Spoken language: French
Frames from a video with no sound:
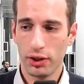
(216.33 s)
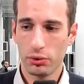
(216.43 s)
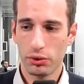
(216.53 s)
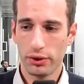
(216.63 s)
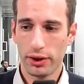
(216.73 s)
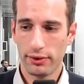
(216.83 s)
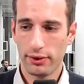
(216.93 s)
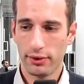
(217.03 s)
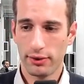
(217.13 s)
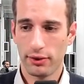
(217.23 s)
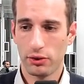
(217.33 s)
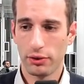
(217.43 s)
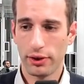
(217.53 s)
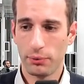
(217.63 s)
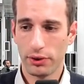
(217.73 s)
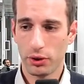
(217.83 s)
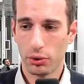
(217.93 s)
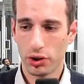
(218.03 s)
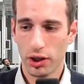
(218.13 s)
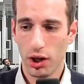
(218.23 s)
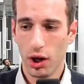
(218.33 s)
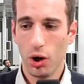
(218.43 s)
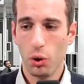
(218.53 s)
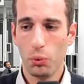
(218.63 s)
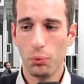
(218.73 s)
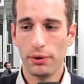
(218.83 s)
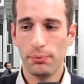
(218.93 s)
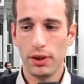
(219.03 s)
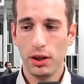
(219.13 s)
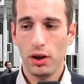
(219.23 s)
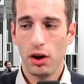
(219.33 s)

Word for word: les cours de Natixis étaient totalement décrochés au mois de mai,